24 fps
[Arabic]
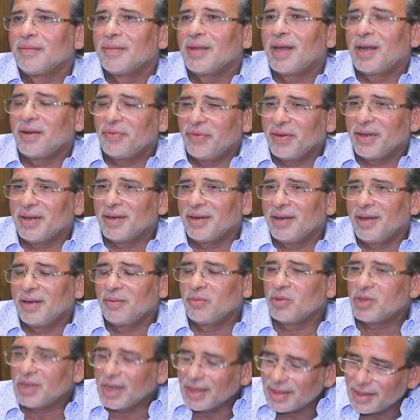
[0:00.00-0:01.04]
على فكره
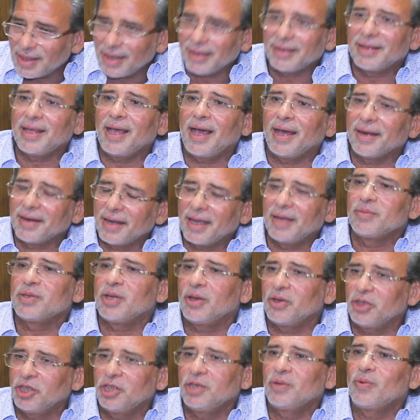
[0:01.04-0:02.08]
المسلسل ده عن
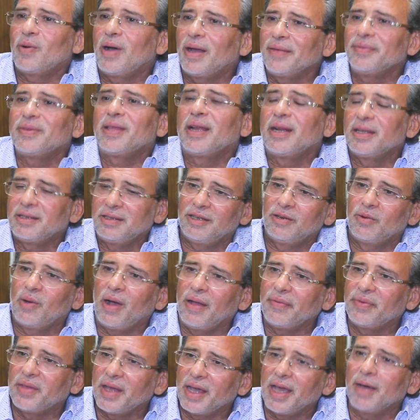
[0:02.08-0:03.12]
25 وعن 30
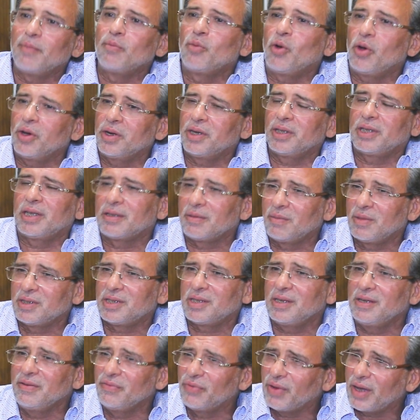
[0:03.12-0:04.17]
وعن تجمع ايرادات
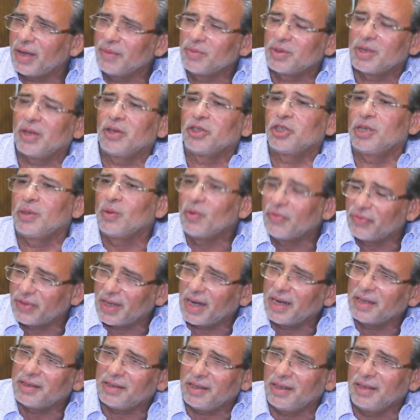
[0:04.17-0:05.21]
المصريين في 25 وفي
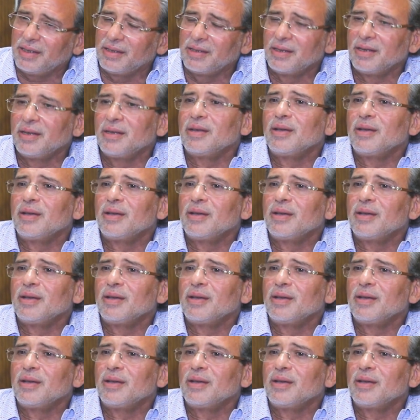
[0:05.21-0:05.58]
30